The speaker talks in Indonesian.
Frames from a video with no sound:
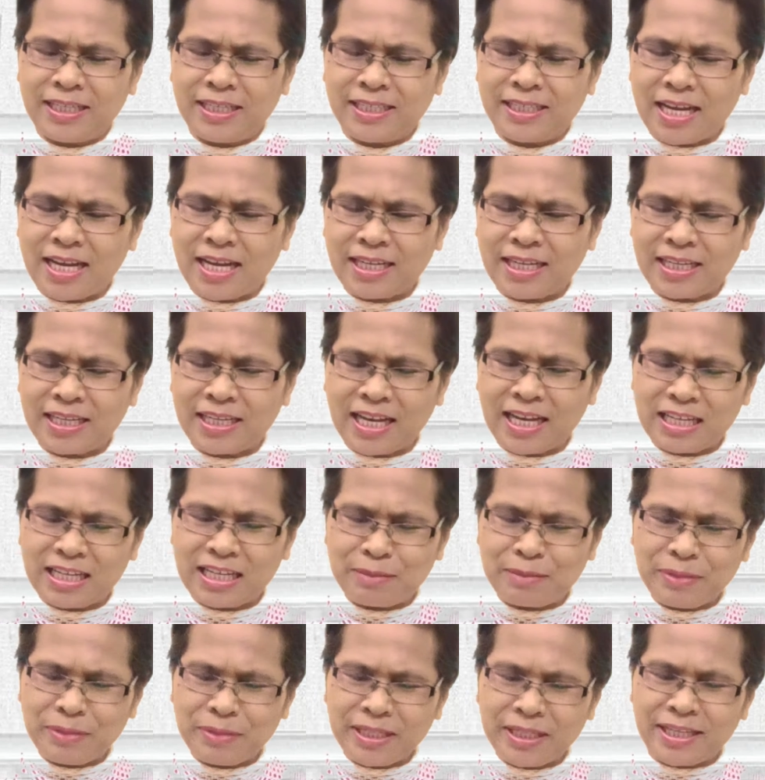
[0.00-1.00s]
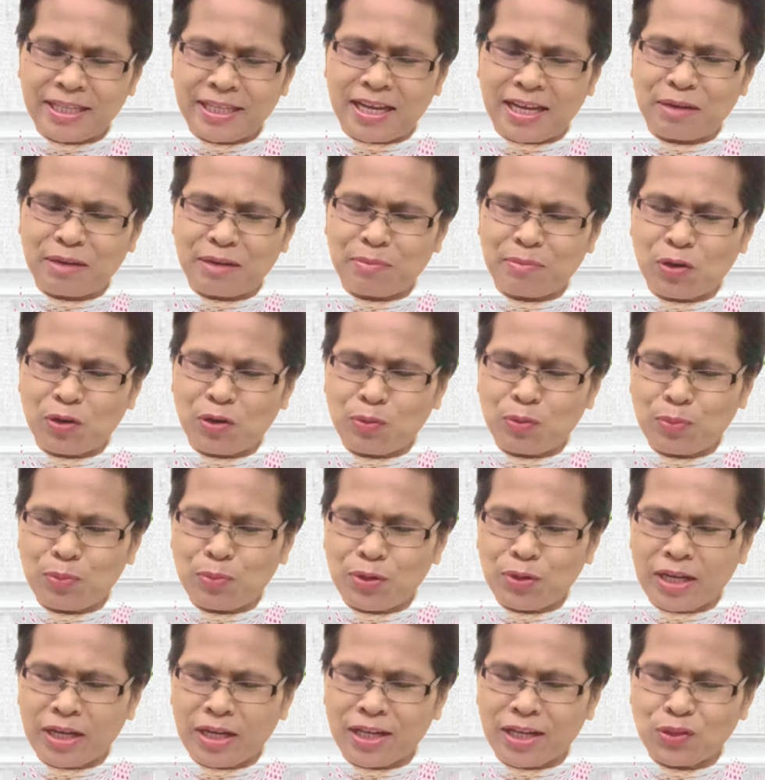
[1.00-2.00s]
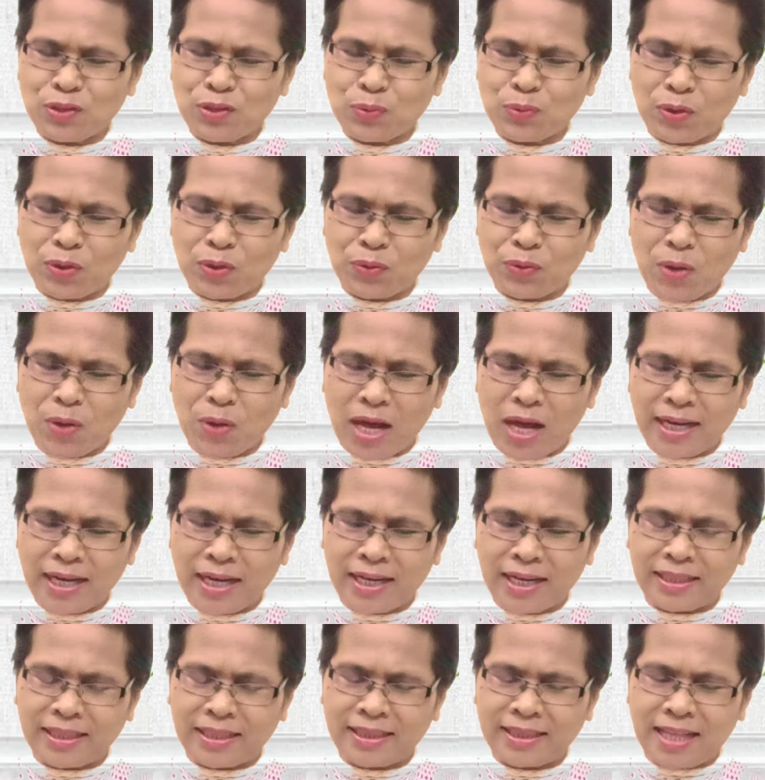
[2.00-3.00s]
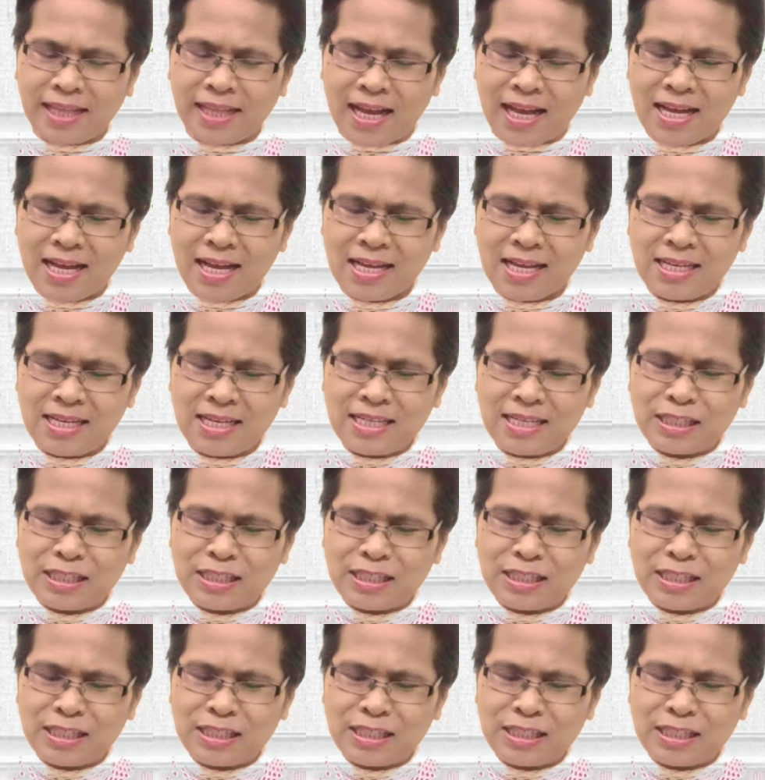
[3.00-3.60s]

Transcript: dan dengan demikian mengumpulkan suatu harta